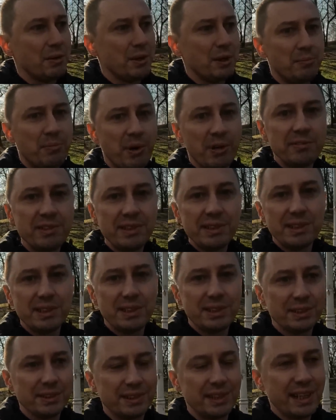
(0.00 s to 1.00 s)
y,
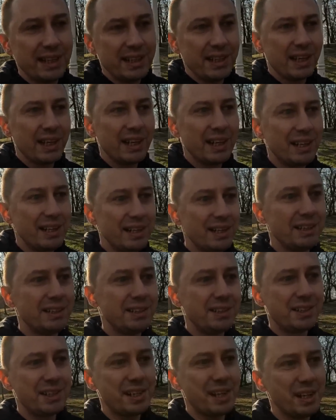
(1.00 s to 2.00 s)
powiedzieć to tak,
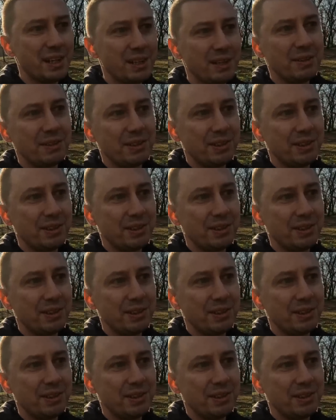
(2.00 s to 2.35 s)
że